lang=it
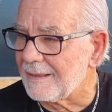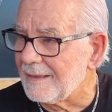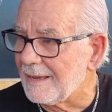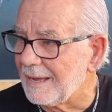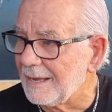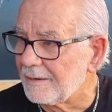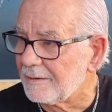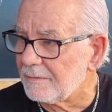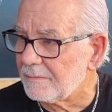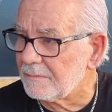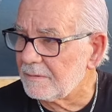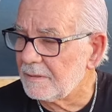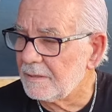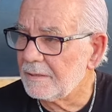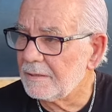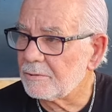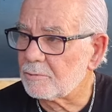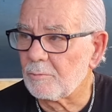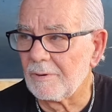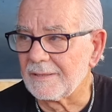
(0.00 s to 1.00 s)
Riano,
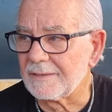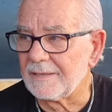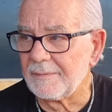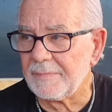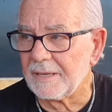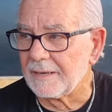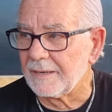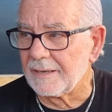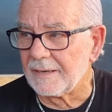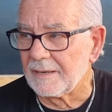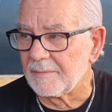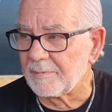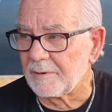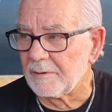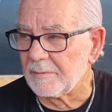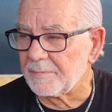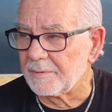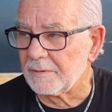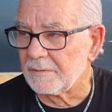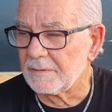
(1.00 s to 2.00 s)
sulla Tiberina
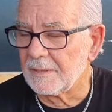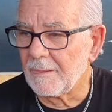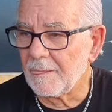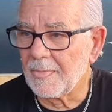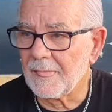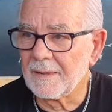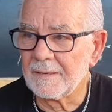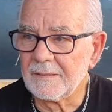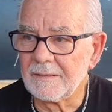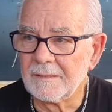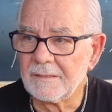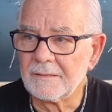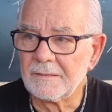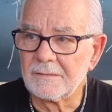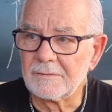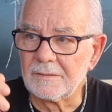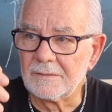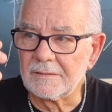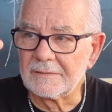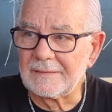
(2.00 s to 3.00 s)
proprio.
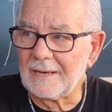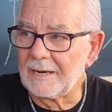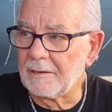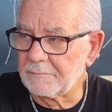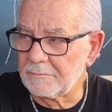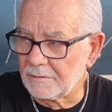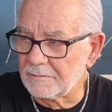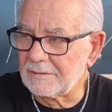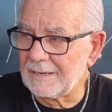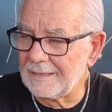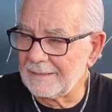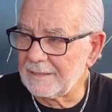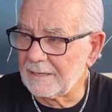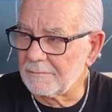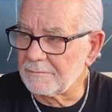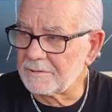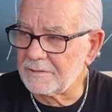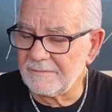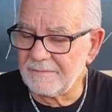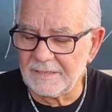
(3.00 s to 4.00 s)
Eh, dall'autostrada
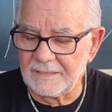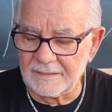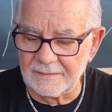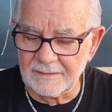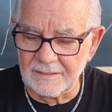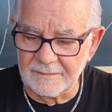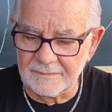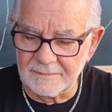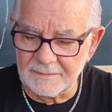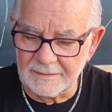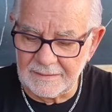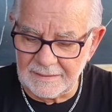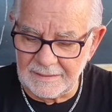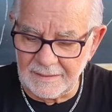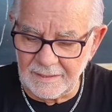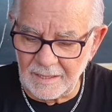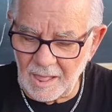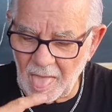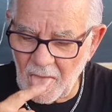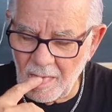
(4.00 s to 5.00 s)
lo si vede
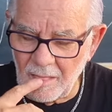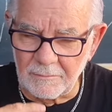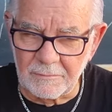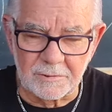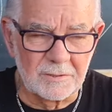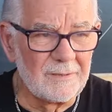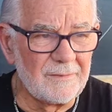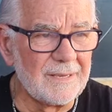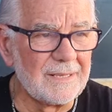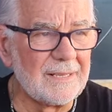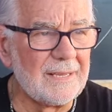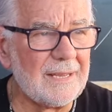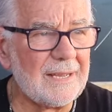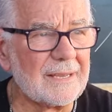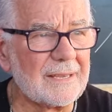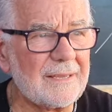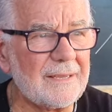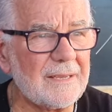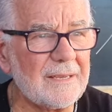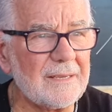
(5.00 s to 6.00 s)
e lo si vede
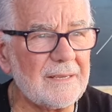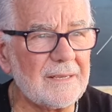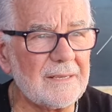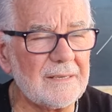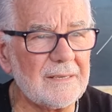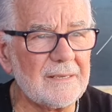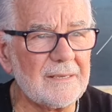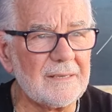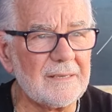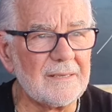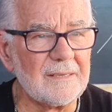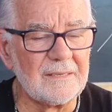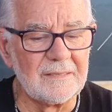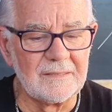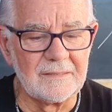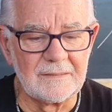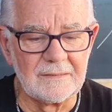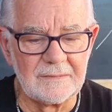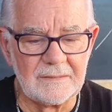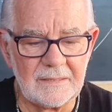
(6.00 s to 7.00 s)
anche
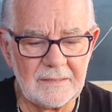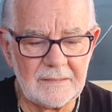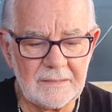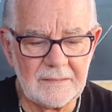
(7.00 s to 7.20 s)
eh,